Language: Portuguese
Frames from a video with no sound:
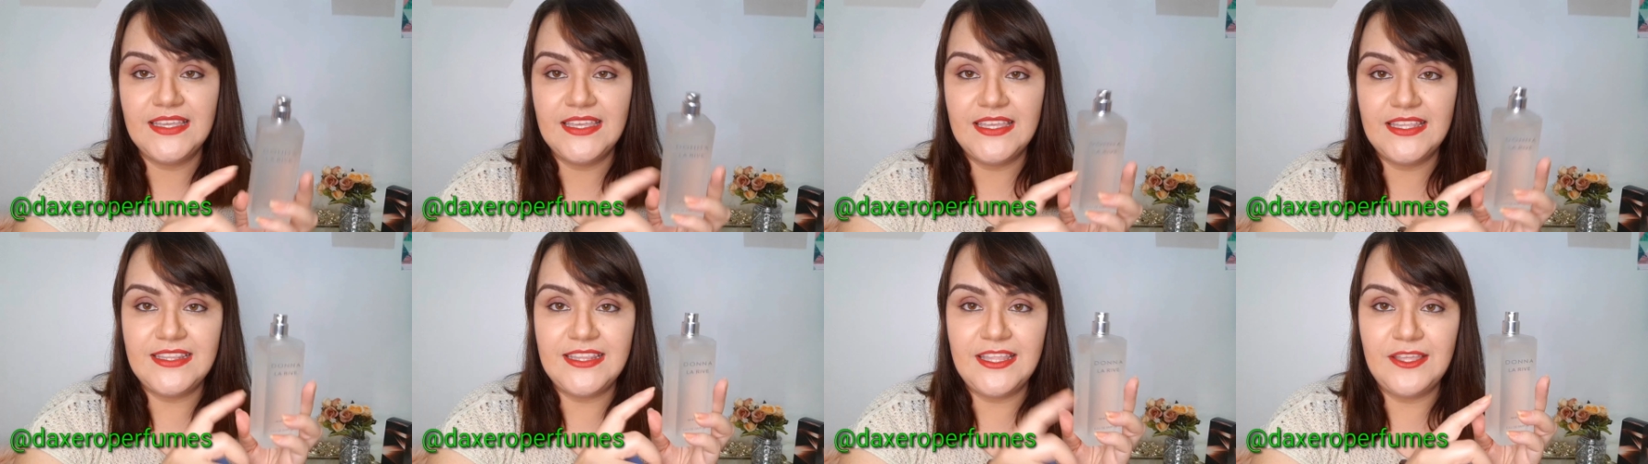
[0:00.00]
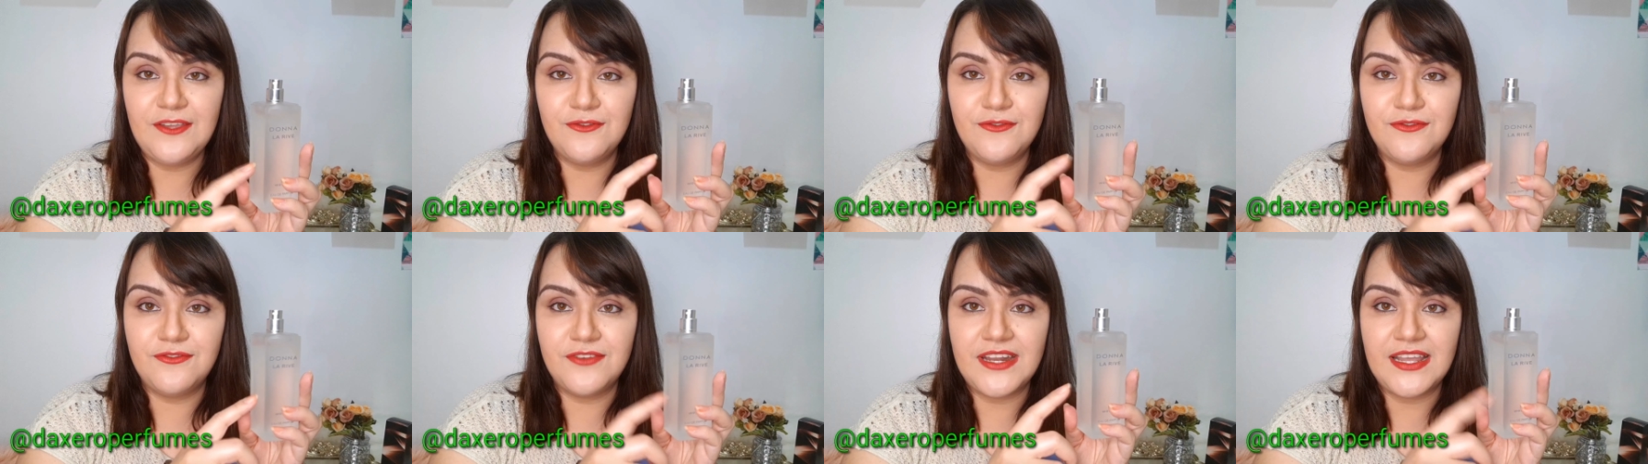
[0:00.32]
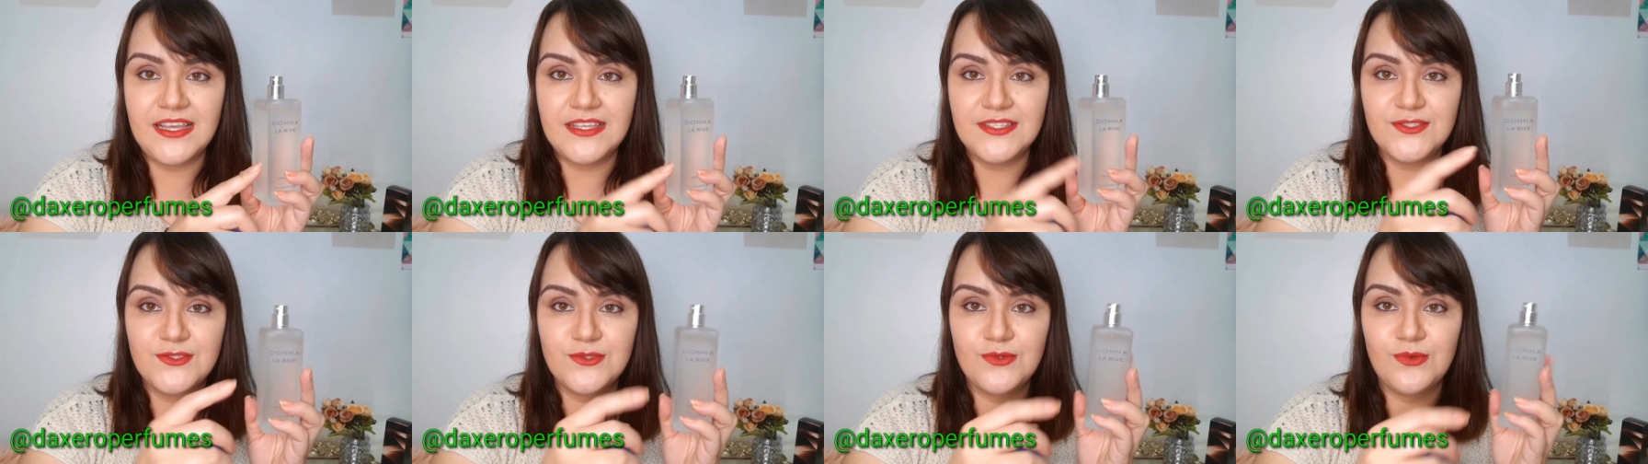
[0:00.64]
que tem o
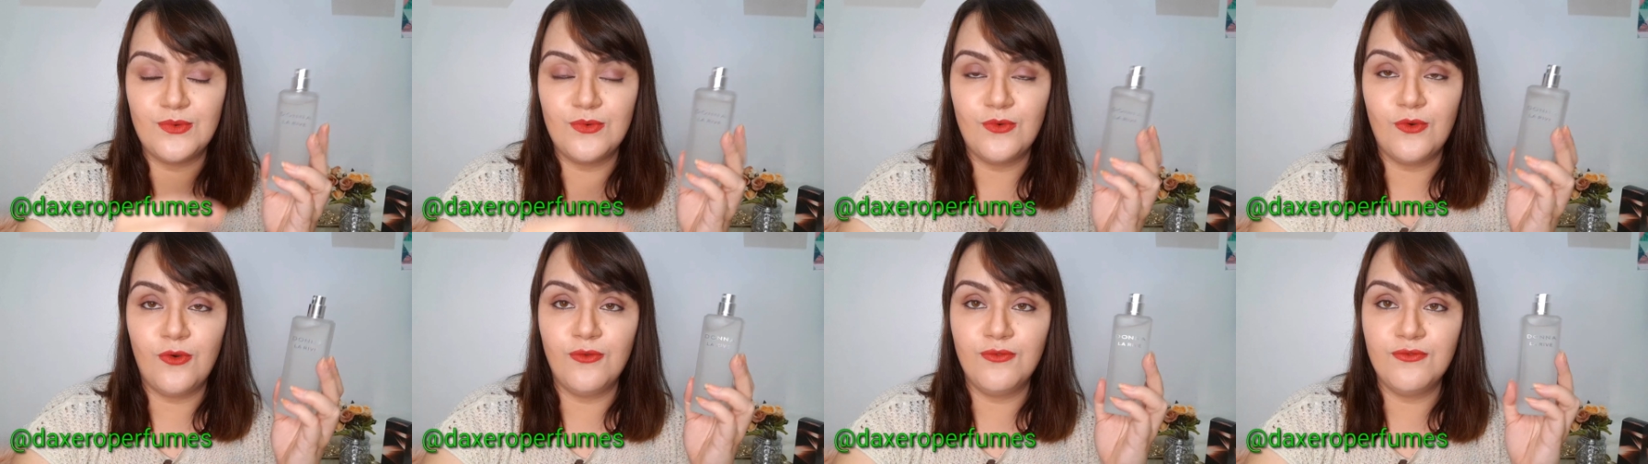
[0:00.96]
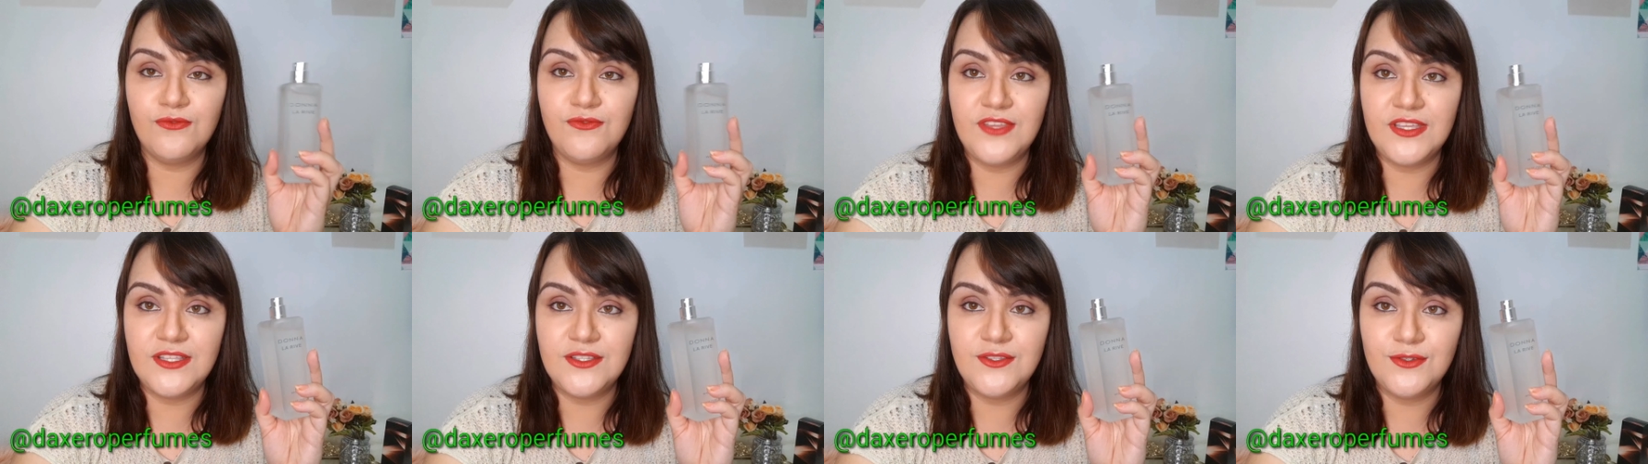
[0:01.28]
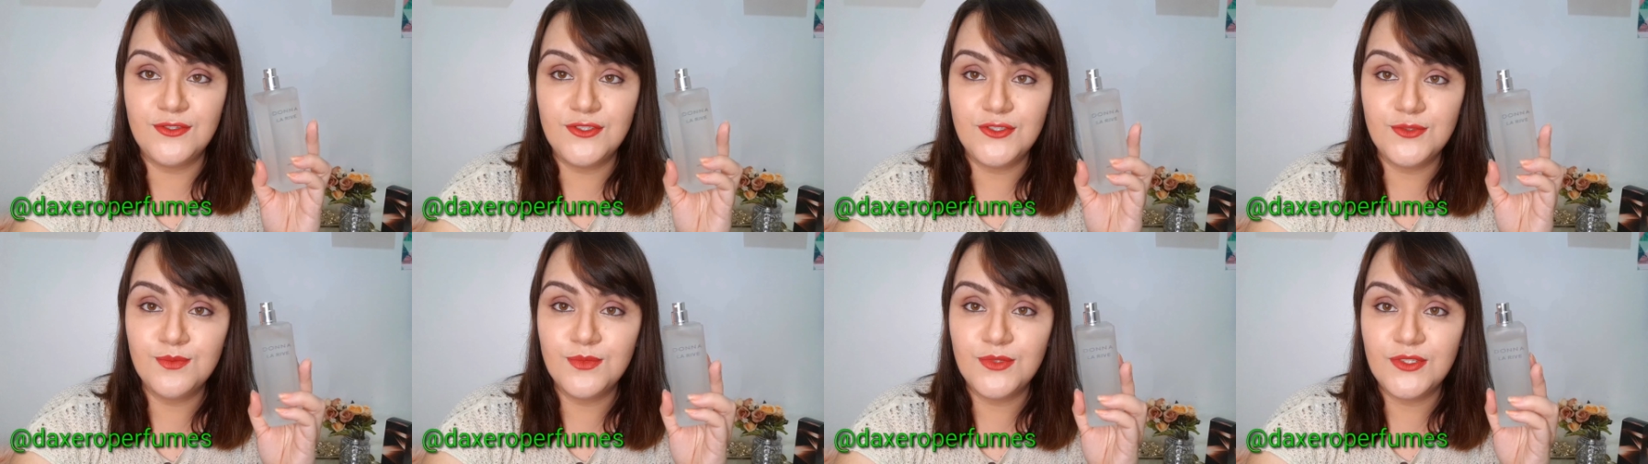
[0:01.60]
frasco com
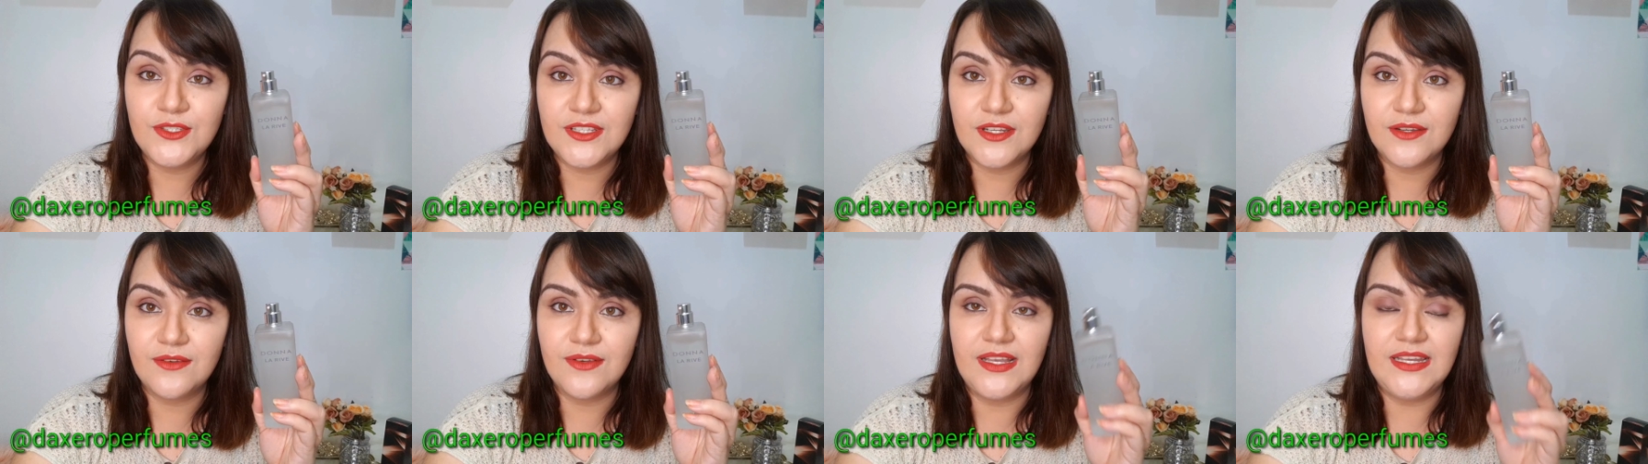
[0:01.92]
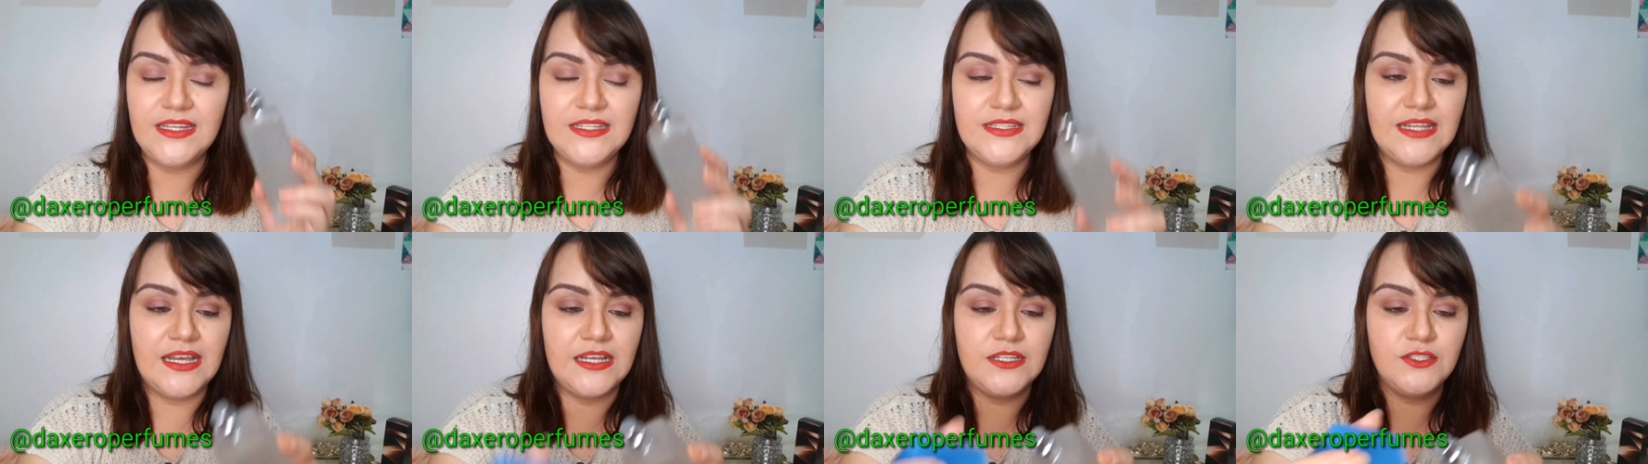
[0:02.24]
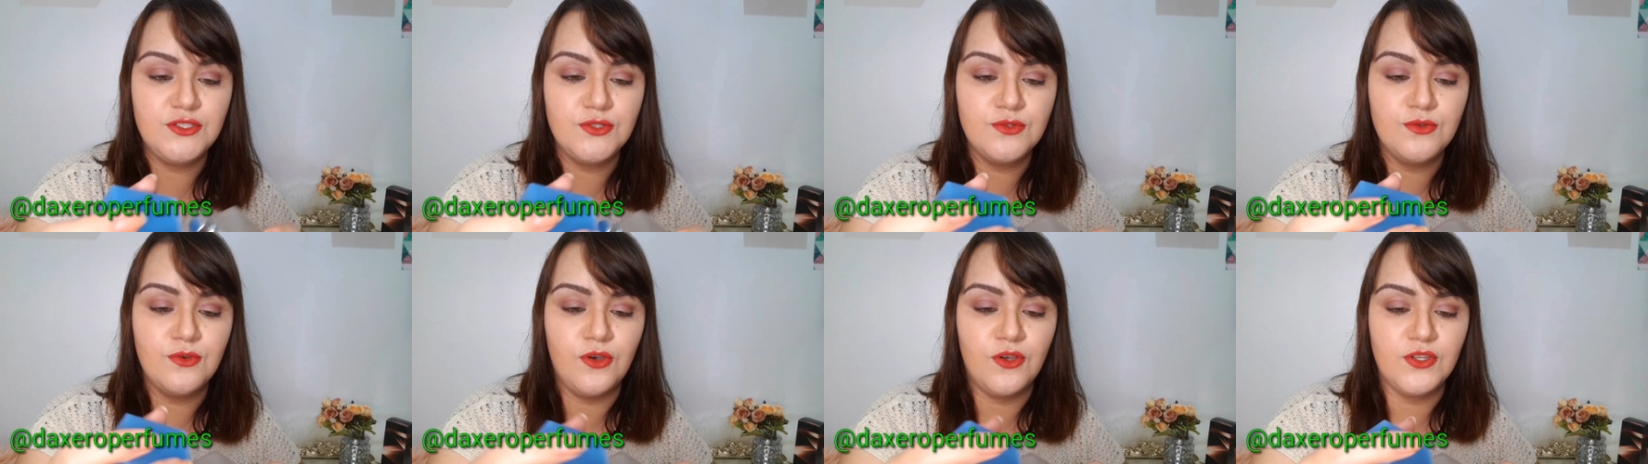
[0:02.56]
vidro de muita
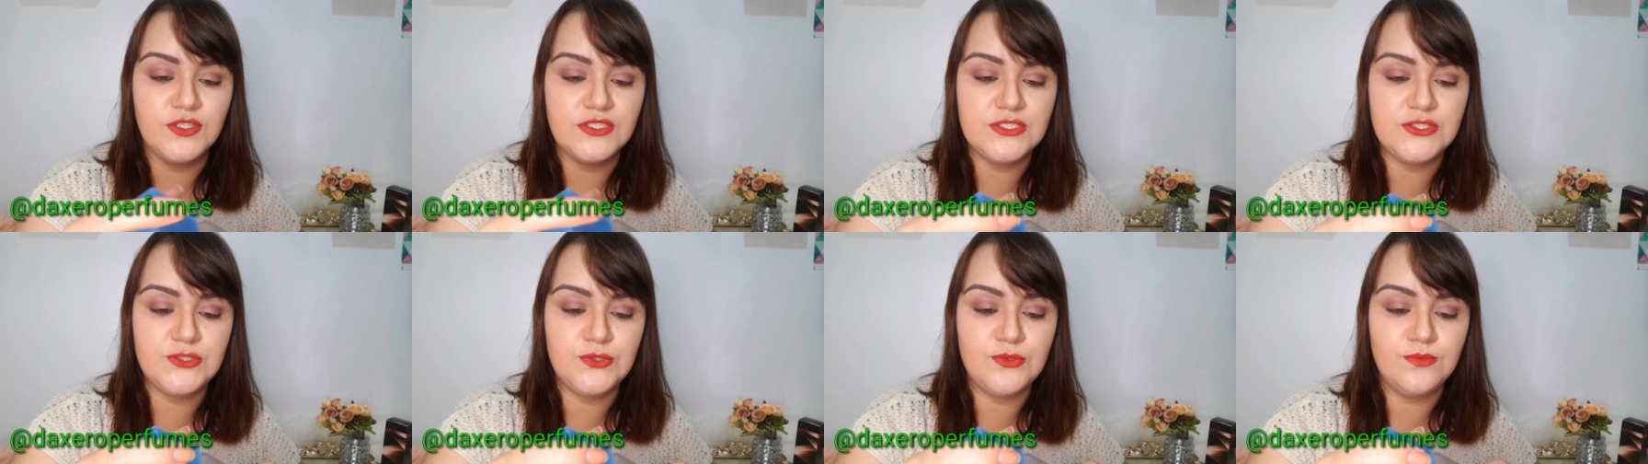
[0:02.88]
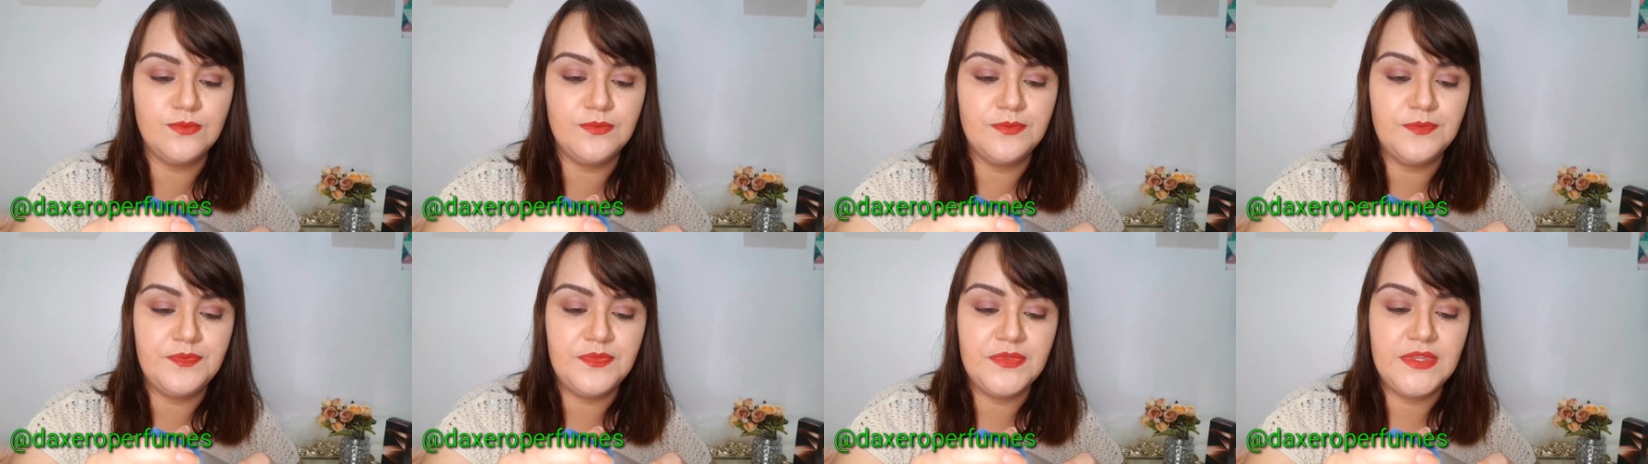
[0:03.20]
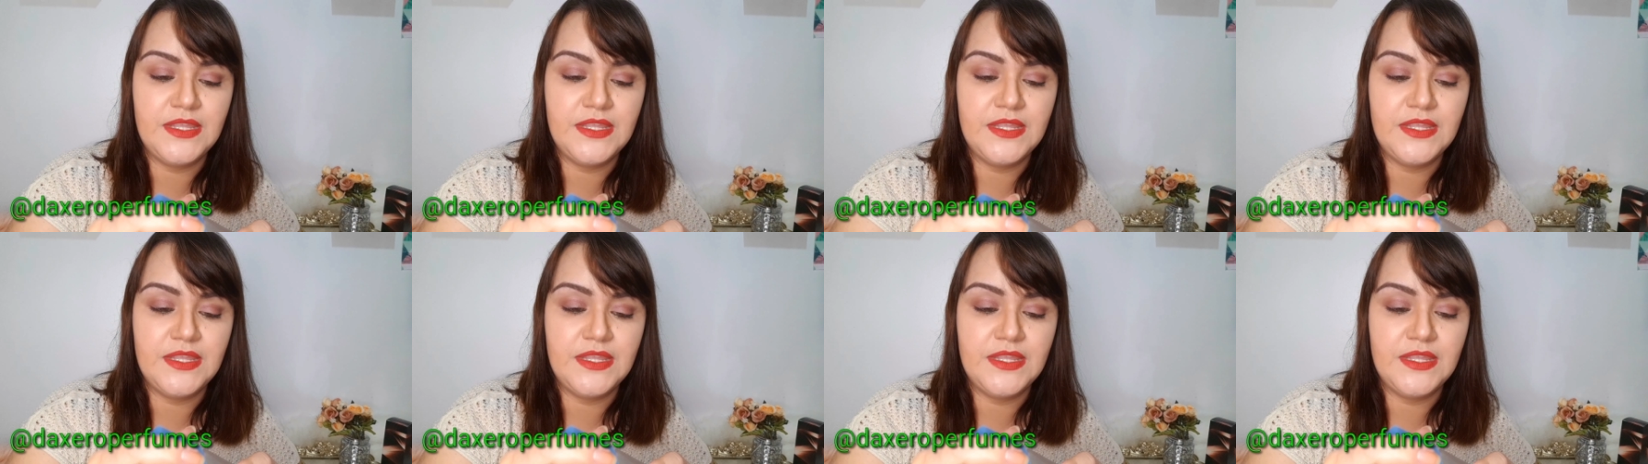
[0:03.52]
qualidade, eu gosto.